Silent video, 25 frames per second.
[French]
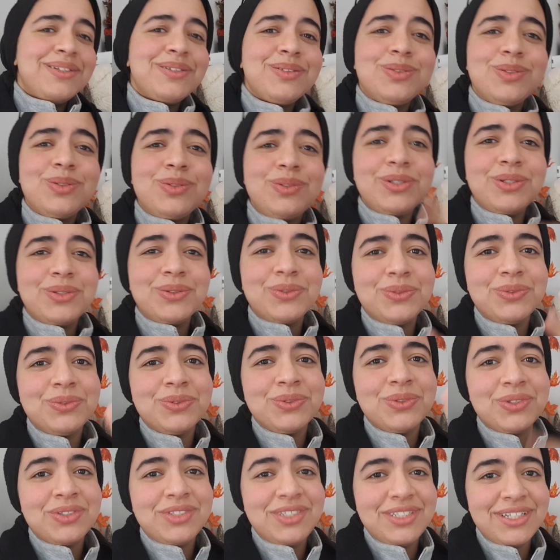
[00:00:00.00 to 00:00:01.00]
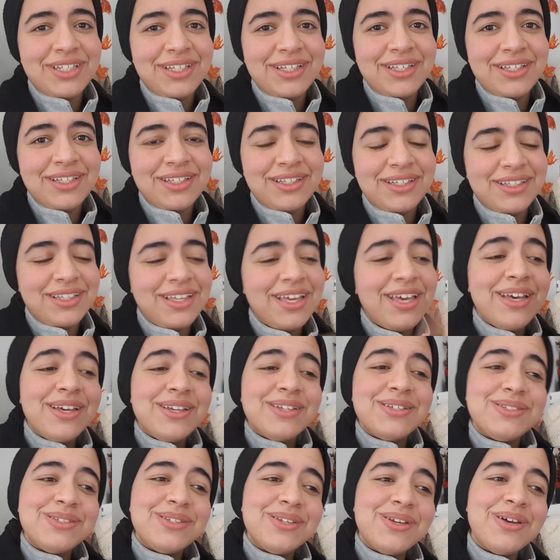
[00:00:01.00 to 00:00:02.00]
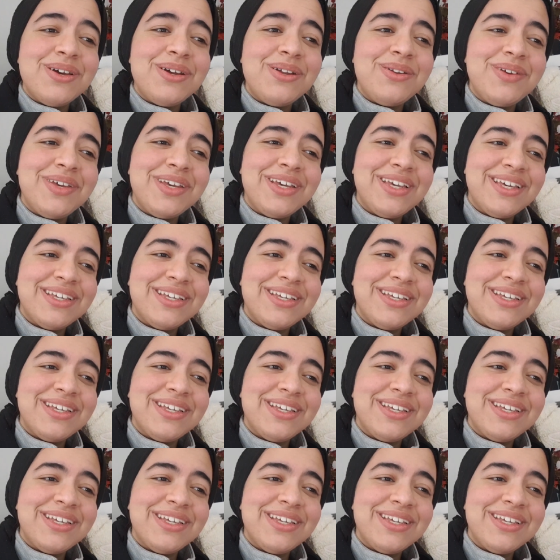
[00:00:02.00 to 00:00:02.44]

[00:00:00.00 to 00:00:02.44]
celui qu'on retient, celui